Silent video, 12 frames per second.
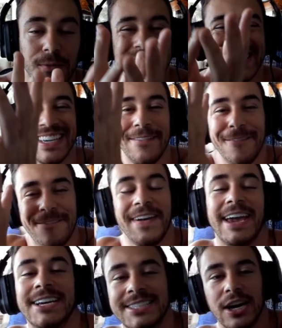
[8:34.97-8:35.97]
você
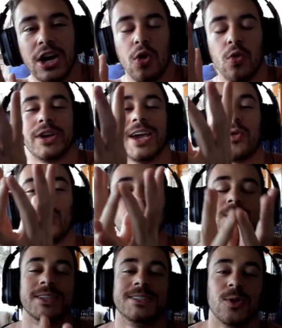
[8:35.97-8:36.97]
veja o que
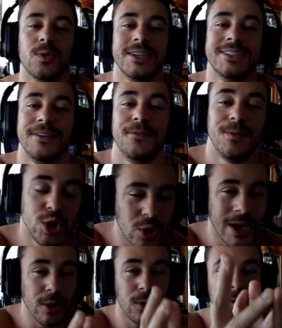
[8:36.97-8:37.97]
aconteceu nesse vídeo, eu
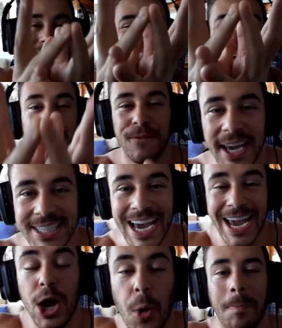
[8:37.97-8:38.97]
quero que você veja
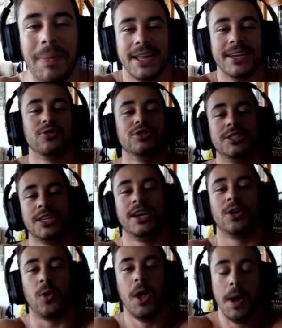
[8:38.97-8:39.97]
eu perdendo
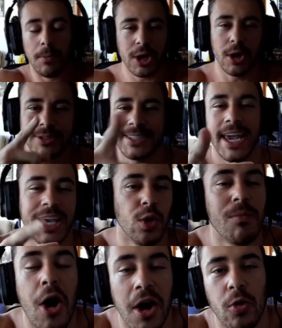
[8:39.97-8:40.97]
dinheiro, porque eu sei que
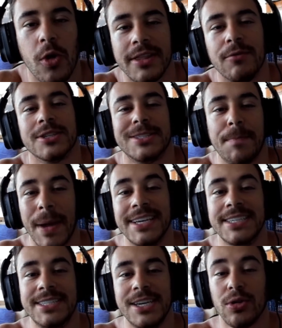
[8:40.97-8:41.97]
uma hora ou outra você
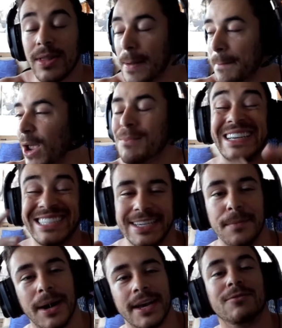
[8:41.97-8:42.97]
perde dinheiro também, uma
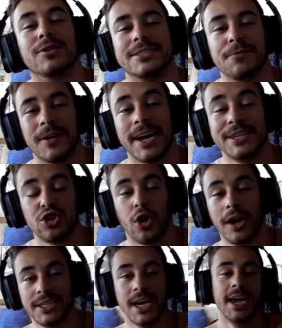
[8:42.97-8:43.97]
semana você fica de
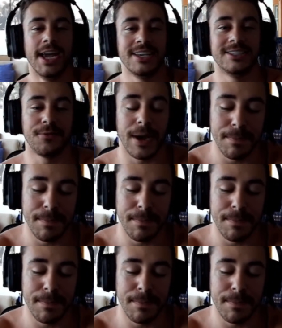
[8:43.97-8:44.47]
loja e você fica